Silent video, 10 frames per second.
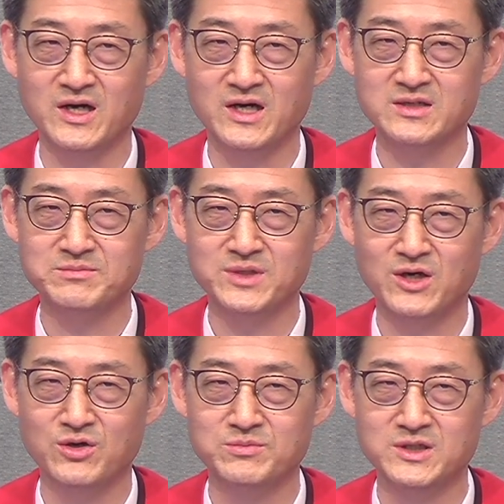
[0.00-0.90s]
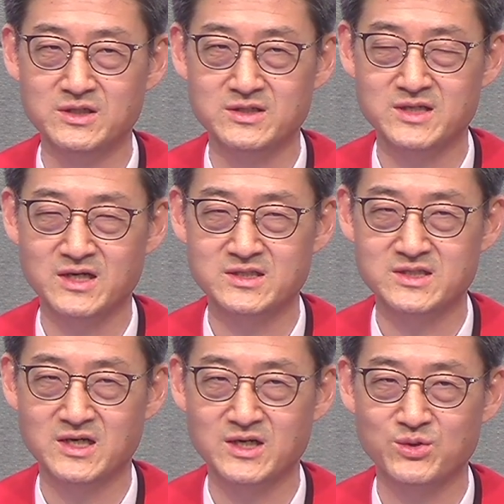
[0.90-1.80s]
아름다움을
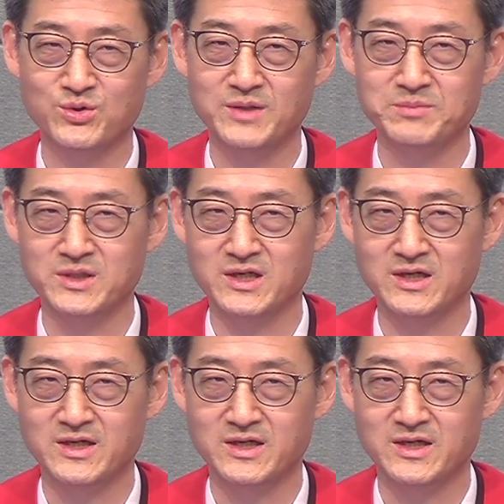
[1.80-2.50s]
상징하기도 합니다.